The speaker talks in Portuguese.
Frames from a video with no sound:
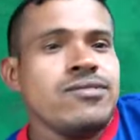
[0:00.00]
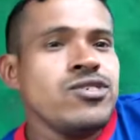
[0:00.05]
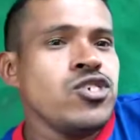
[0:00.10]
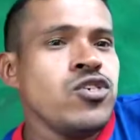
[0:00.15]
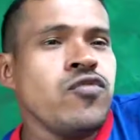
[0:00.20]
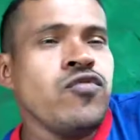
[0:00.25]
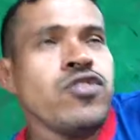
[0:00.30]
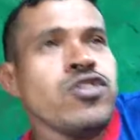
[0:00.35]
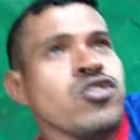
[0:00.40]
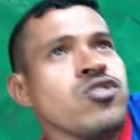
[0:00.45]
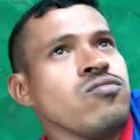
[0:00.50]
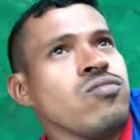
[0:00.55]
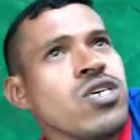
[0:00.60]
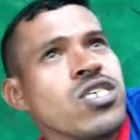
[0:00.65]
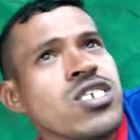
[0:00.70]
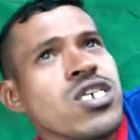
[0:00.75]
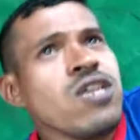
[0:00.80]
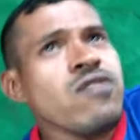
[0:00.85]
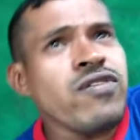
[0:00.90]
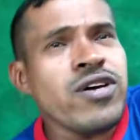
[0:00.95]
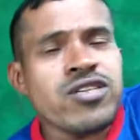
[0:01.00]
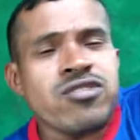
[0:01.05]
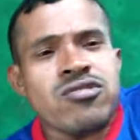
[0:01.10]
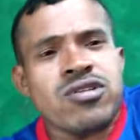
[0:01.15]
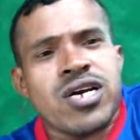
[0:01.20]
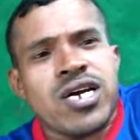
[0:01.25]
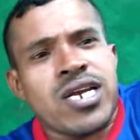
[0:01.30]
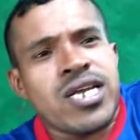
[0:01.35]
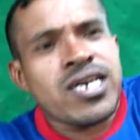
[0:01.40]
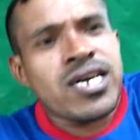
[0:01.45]
Dificilmente ele vai
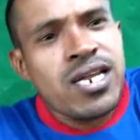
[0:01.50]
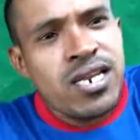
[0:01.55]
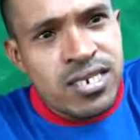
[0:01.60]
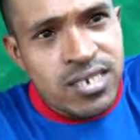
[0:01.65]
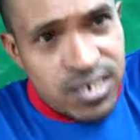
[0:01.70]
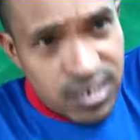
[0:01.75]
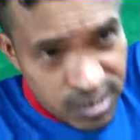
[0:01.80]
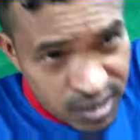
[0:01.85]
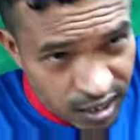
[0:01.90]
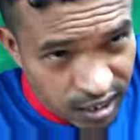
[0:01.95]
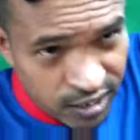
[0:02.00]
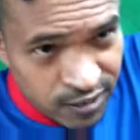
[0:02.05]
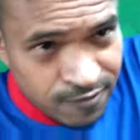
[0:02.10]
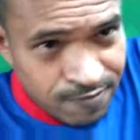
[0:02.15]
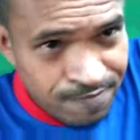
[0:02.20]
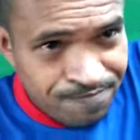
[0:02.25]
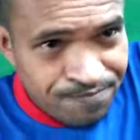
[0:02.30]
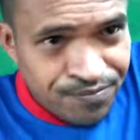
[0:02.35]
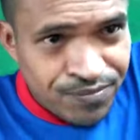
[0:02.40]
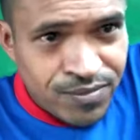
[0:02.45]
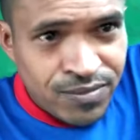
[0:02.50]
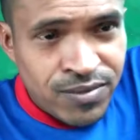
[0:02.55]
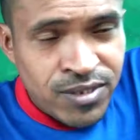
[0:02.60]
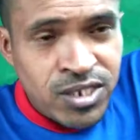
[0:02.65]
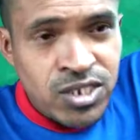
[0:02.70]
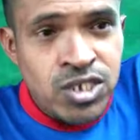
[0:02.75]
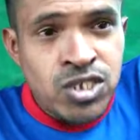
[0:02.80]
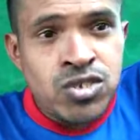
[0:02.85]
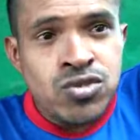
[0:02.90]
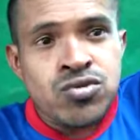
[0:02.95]
tocar naquela cidade.
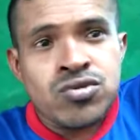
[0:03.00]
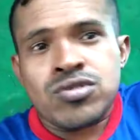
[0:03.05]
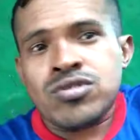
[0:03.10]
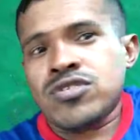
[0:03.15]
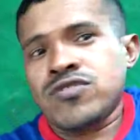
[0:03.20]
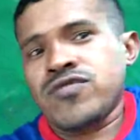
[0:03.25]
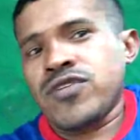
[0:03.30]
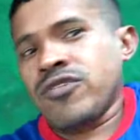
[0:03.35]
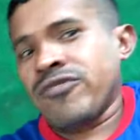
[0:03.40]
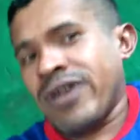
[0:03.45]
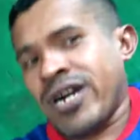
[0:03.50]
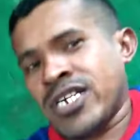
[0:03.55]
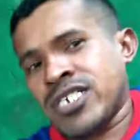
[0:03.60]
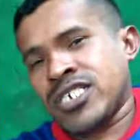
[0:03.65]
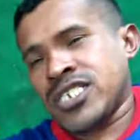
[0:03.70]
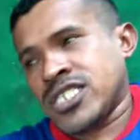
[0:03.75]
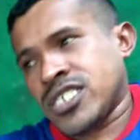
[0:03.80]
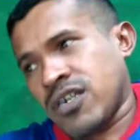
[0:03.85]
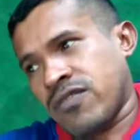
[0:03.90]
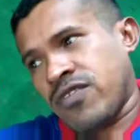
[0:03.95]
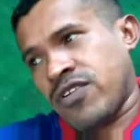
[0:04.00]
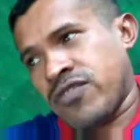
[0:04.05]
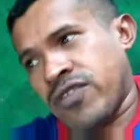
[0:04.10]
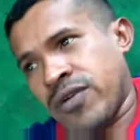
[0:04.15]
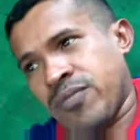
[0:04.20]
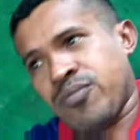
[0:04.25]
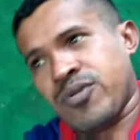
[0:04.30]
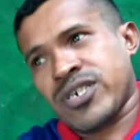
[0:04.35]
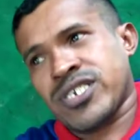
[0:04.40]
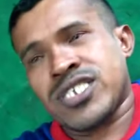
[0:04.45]
Tu não vê um artista às
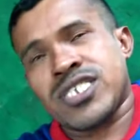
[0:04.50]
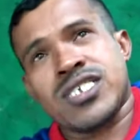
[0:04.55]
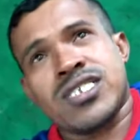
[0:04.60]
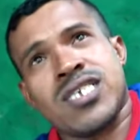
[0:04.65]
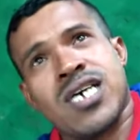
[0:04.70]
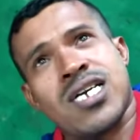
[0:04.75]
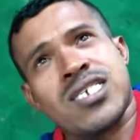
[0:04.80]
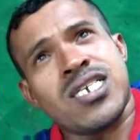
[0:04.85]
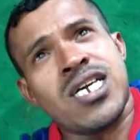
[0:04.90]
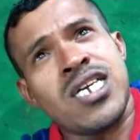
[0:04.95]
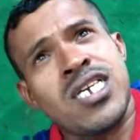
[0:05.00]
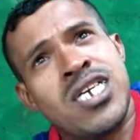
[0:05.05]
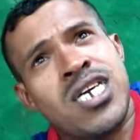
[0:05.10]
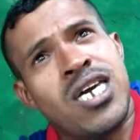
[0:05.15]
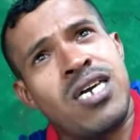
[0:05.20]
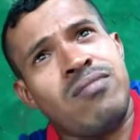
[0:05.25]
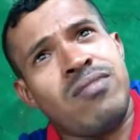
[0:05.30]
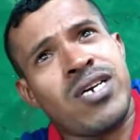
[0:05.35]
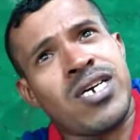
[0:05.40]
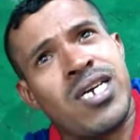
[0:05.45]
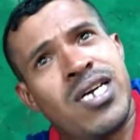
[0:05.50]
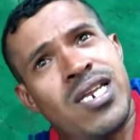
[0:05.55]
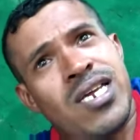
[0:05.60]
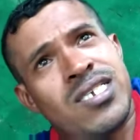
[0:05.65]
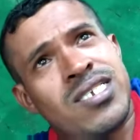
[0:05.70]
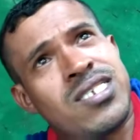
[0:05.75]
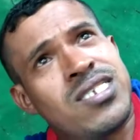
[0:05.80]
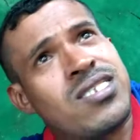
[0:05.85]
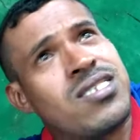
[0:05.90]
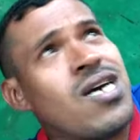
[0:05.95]
vai pra uma cidade aí queima aquela
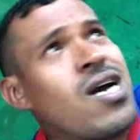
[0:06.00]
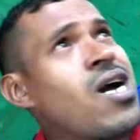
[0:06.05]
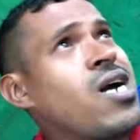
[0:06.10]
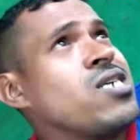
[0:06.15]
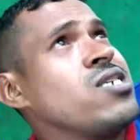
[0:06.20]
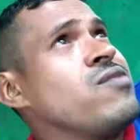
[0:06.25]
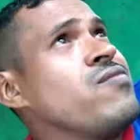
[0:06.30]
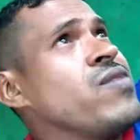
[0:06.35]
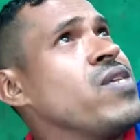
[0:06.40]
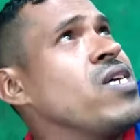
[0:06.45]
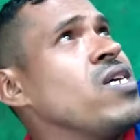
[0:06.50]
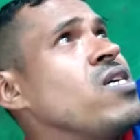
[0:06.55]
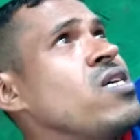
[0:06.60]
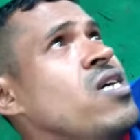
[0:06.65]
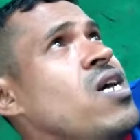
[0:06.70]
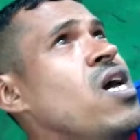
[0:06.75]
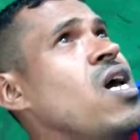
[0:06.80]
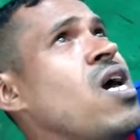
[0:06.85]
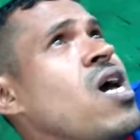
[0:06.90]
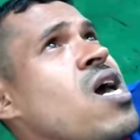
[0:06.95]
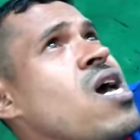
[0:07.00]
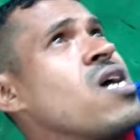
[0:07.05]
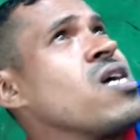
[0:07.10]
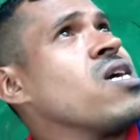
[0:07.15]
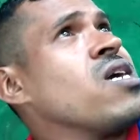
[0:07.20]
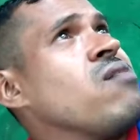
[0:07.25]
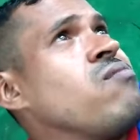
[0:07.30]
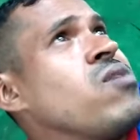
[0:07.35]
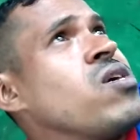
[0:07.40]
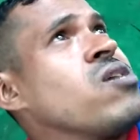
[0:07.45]
cidade. Ah,
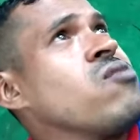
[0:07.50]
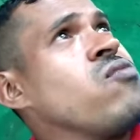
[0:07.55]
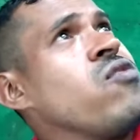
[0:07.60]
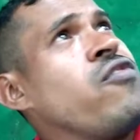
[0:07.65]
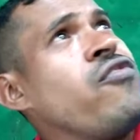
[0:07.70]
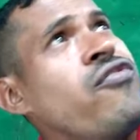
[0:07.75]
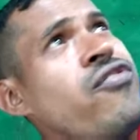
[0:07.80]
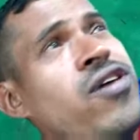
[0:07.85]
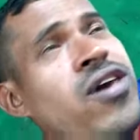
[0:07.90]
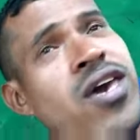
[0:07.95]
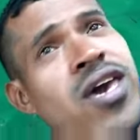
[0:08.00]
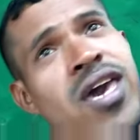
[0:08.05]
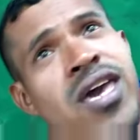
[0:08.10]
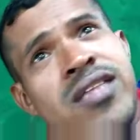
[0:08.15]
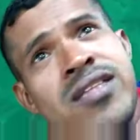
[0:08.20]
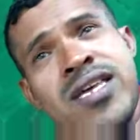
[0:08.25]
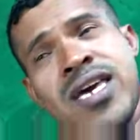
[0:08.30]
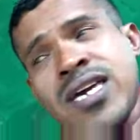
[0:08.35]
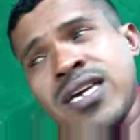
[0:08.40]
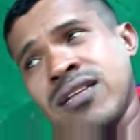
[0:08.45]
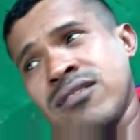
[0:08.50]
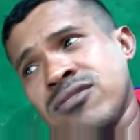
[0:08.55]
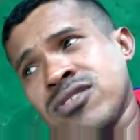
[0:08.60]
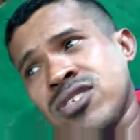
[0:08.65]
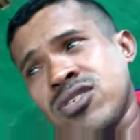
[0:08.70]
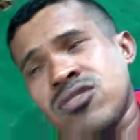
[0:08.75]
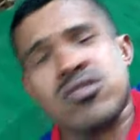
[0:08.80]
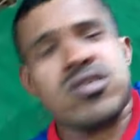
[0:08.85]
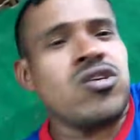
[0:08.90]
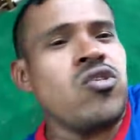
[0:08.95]
que é meio que um inferno, né? Que não
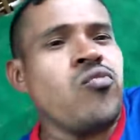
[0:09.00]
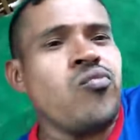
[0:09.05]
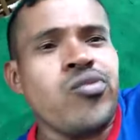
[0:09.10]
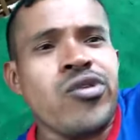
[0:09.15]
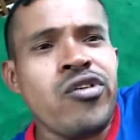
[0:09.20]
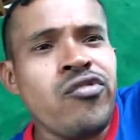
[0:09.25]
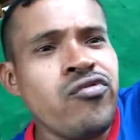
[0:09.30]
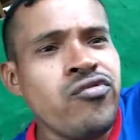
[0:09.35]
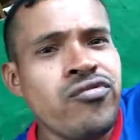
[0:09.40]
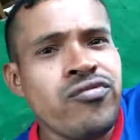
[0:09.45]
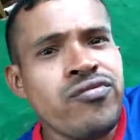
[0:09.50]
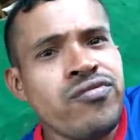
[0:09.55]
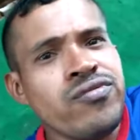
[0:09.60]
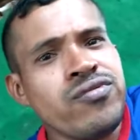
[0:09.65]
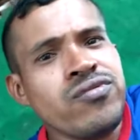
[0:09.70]
sei o que, o povo.